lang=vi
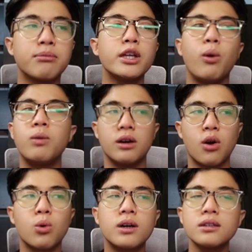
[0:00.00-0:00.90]
cái dung lượng
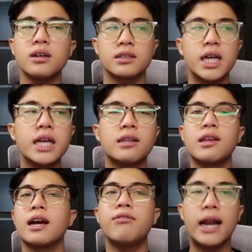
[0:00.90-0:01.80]
ổ cứng cần thiết cho
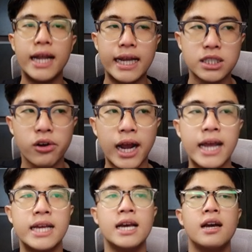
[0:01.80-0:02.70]
những cái validator này